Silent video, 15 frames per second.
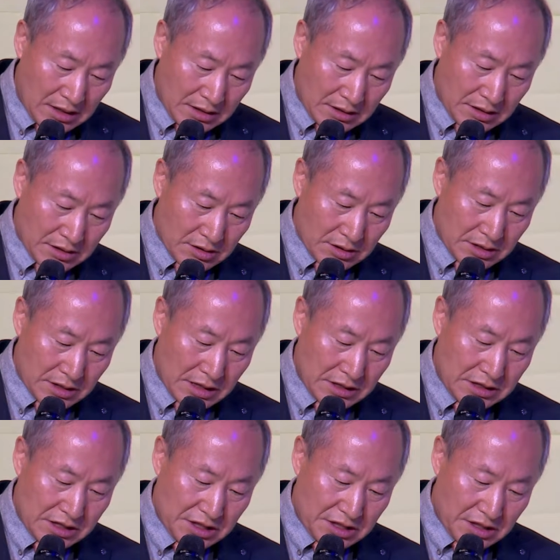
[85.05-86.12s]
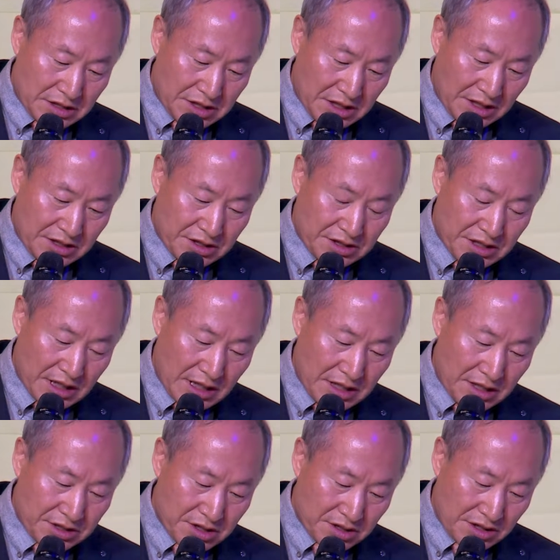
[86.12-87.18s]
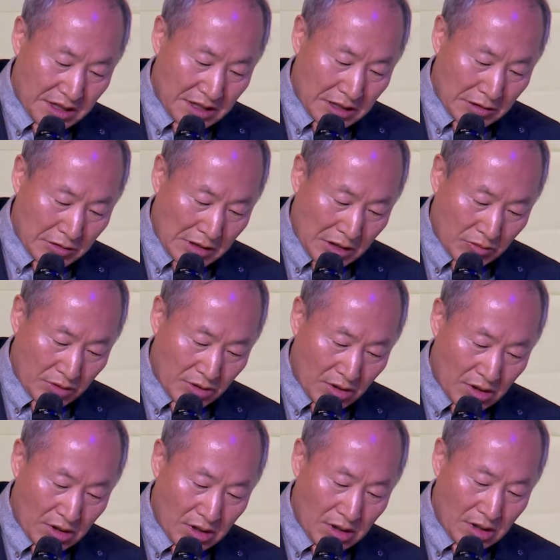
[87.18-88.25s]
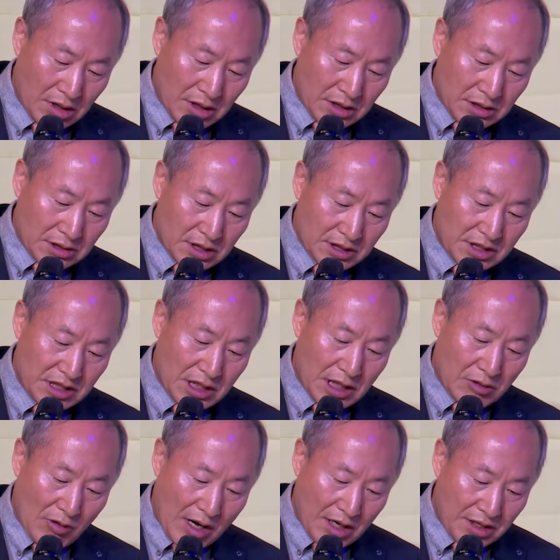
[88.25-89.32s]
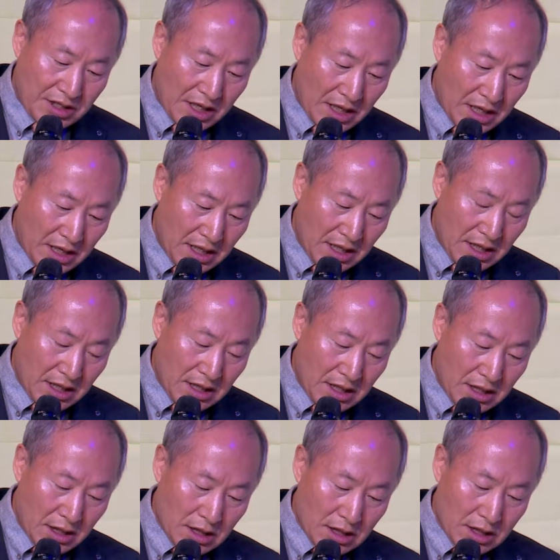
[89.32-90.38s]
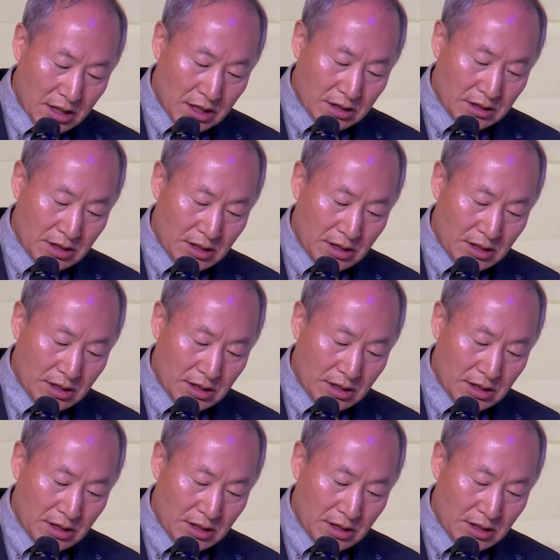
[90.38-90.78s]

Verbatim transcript: 그래서 이것이 시장경제가 형성되어야될 것 같고요. 특히나 과거에 어,